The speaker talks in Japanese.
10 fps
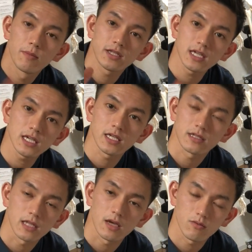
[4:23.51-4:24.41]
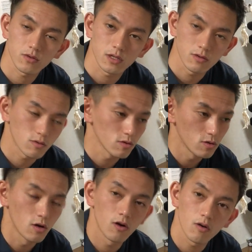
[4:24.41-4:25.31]
まあ、ぜひですね本当に横
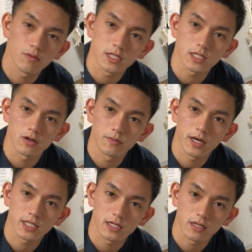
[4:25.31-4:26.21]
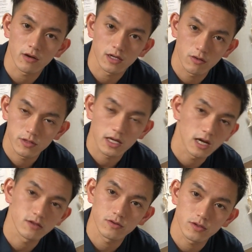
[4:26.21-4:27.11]
のおじいちゃんおばあちゃんだとか兄弟
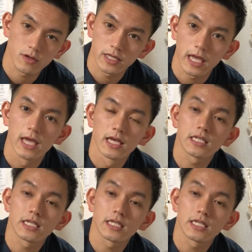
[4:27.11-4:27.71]
家族とかね